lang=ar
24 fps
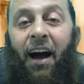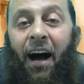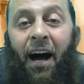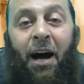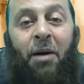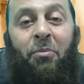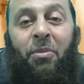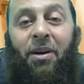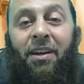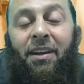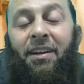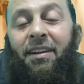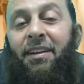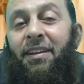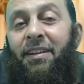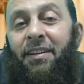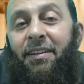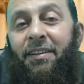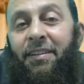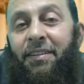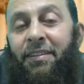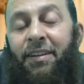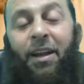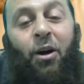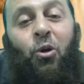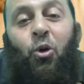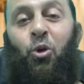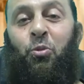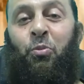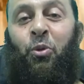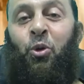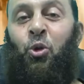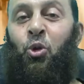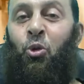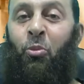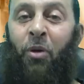عمل ناخد
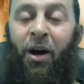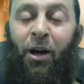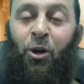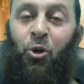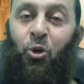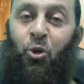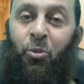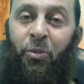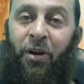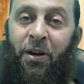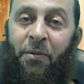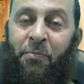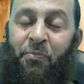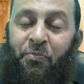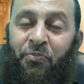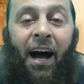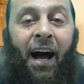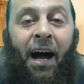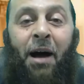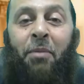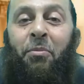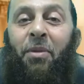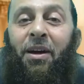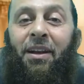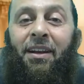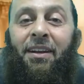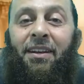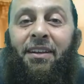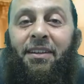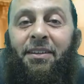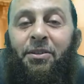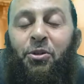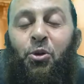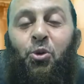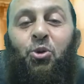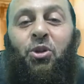منه معلومة عمل
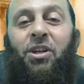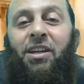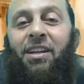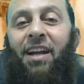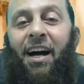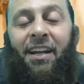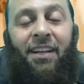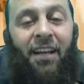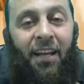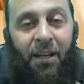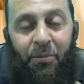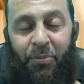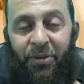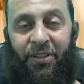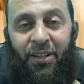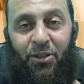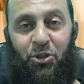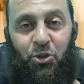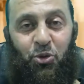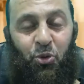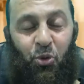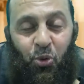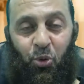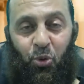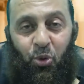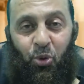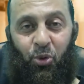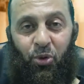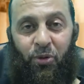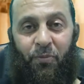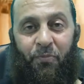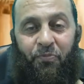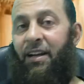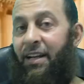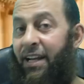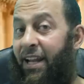يدخل على قلبنا
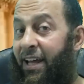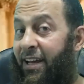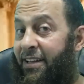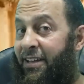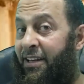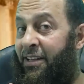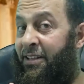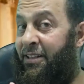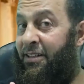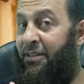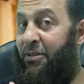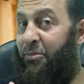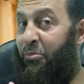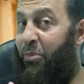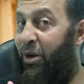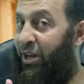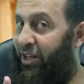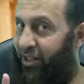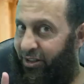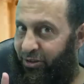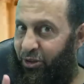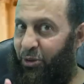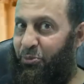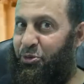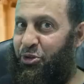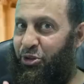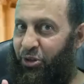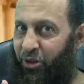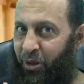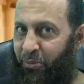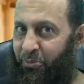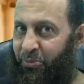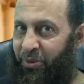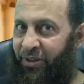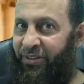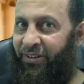السرور لكن ما يغضبش
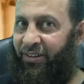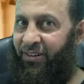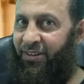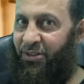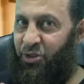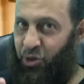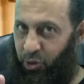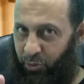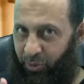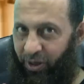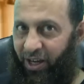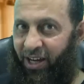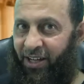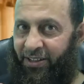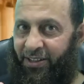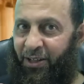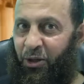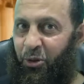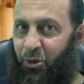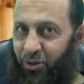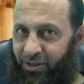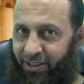ربنا سبحانه